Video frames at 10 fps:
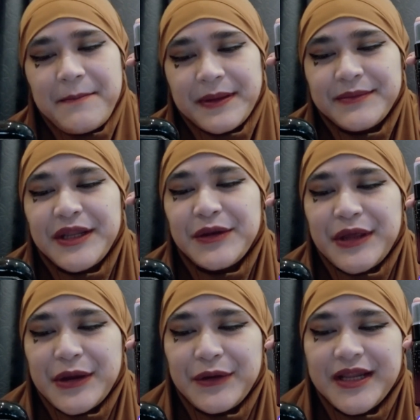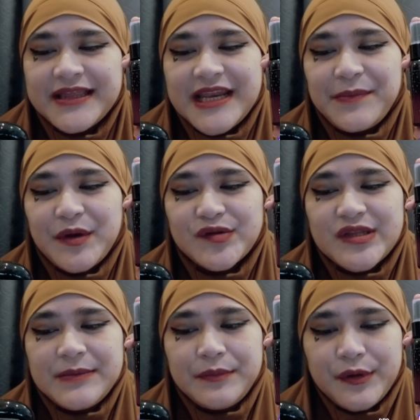dapat melindungi kulit dari
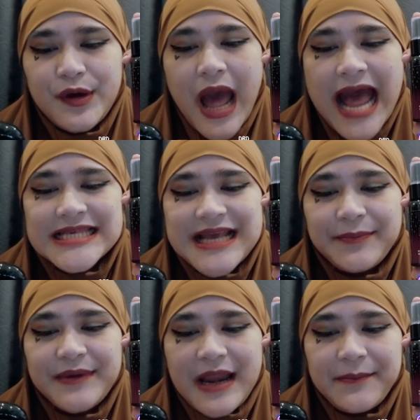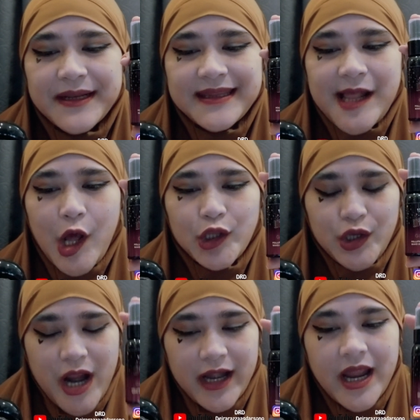polusi debu, asap, dan partikel
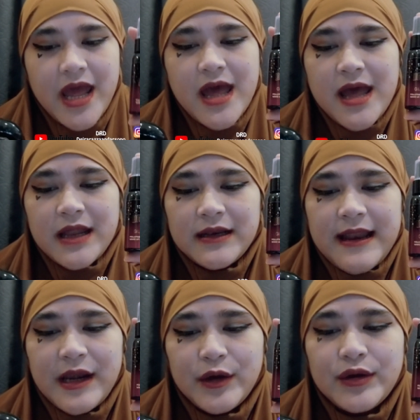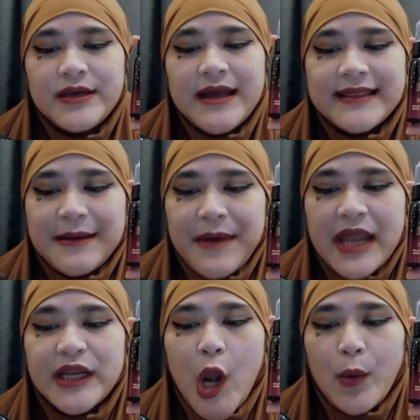kotoran. Lalu dengan
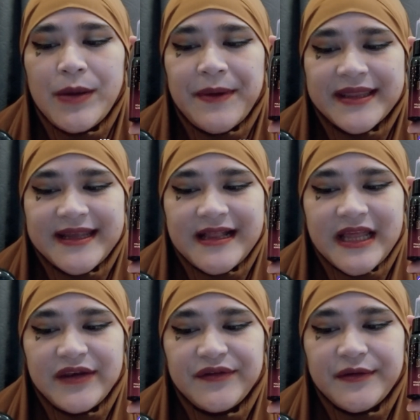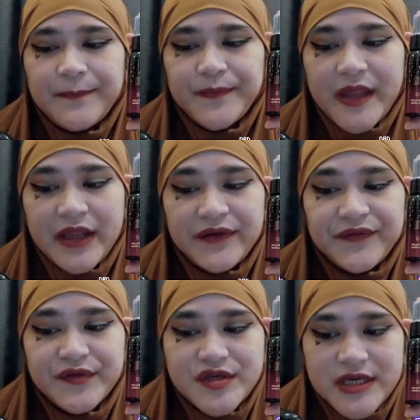tambahan glowing particle in
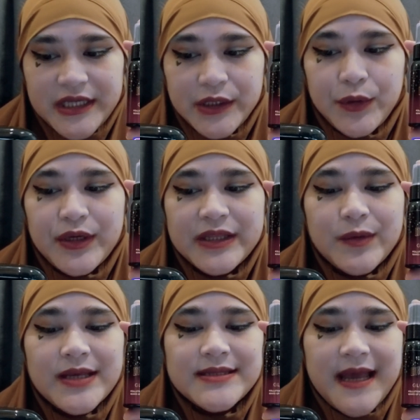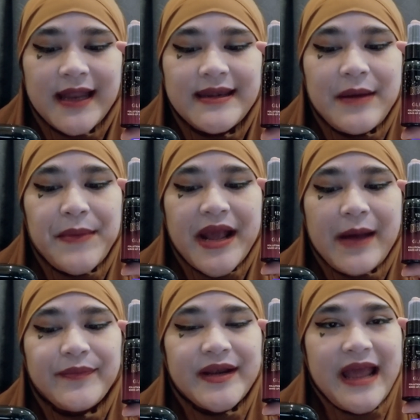infusion, kulit wajah dan
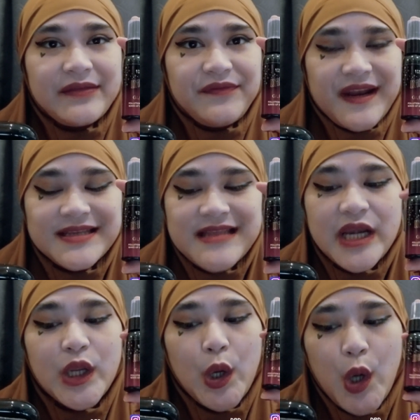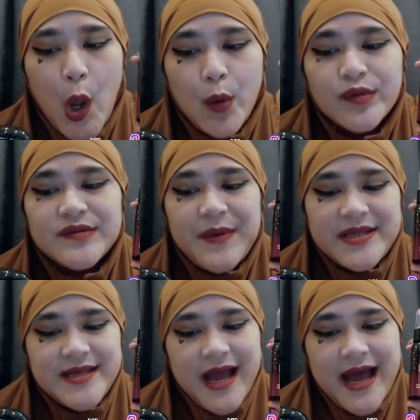make up terlihat fresh dan glow
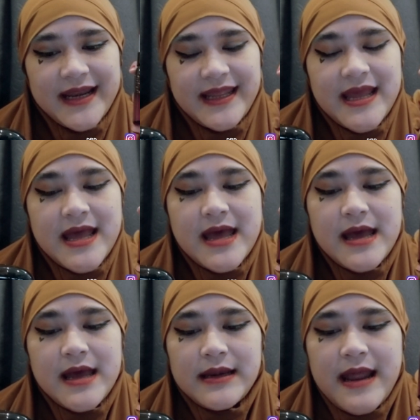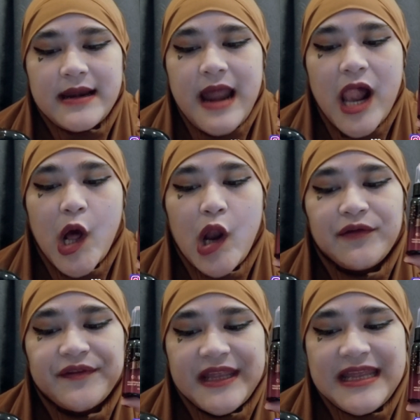sepanjang hari. Dan
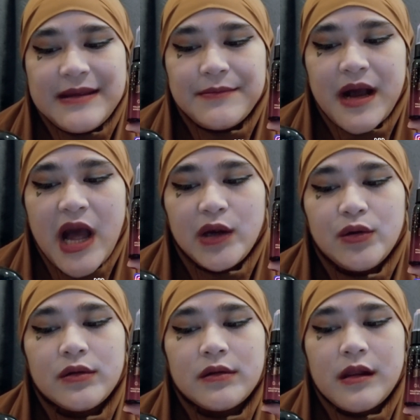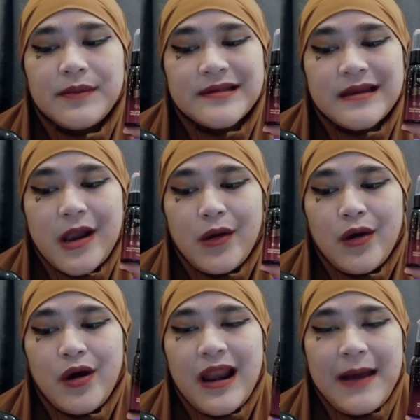alcohol free, mengandung 0%
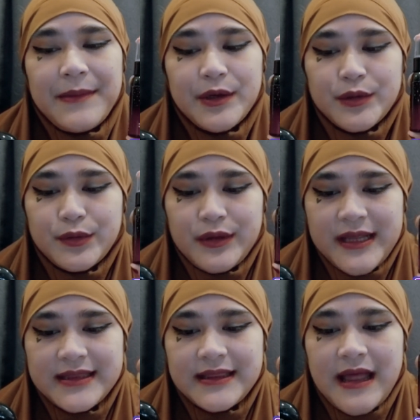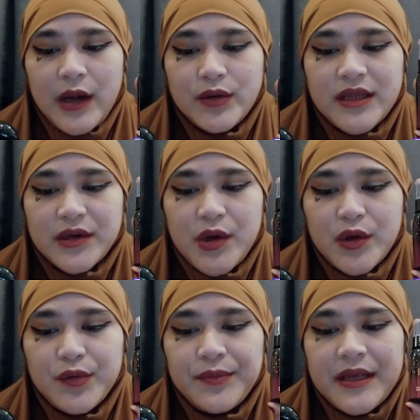alkohol, aman untuk kulit. Lalu
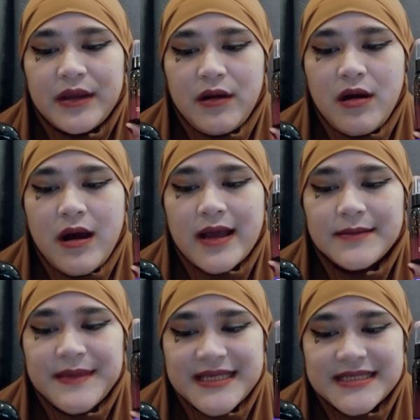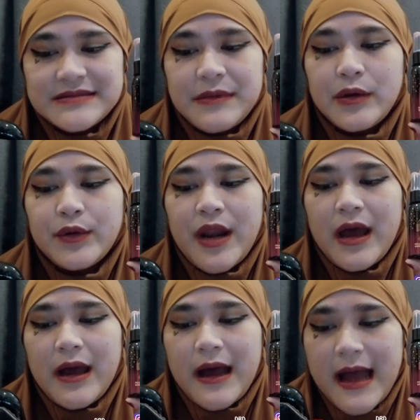teknologi mikro mist
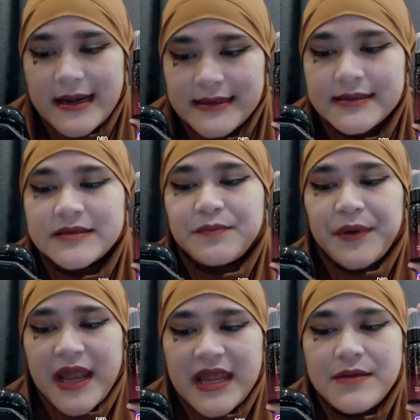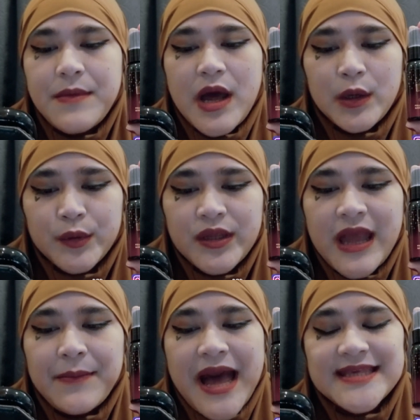menggunakan spray baru
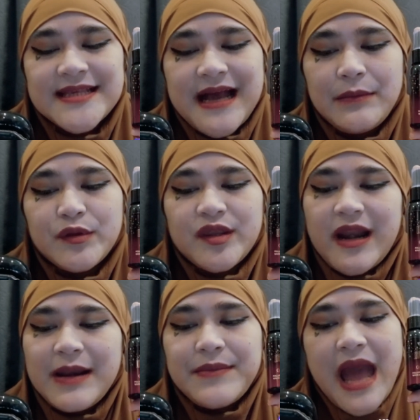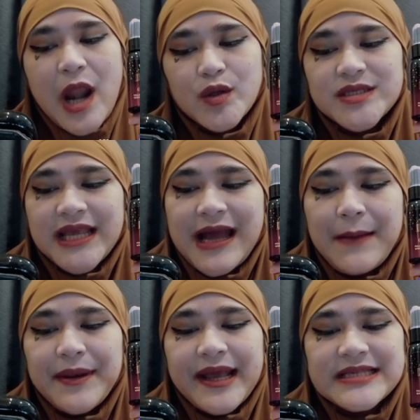yang menghasilkan butiran lebih halus
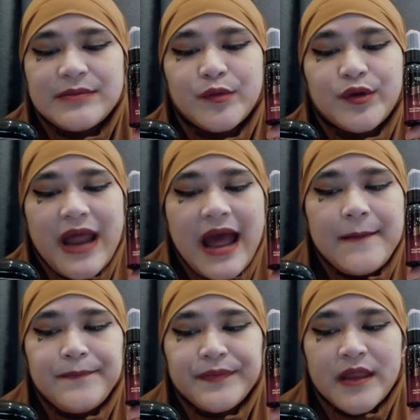sehingga aplikasi mudah